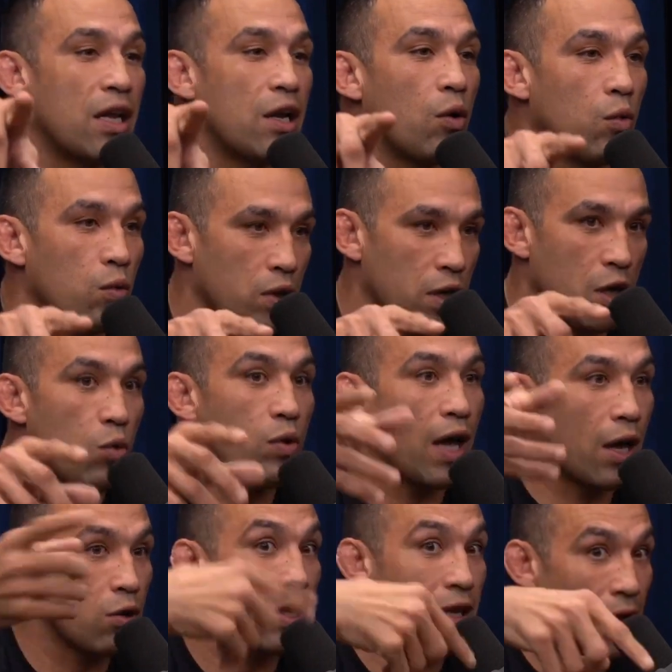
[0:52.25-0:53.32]
Não, não. Sim, eu sim.
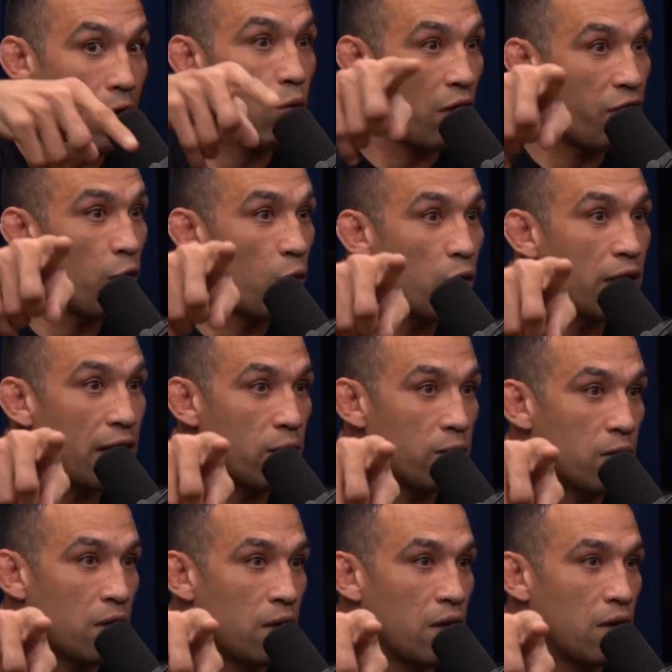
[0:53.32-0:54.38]
quero treinar com o Rafael Cordeiro.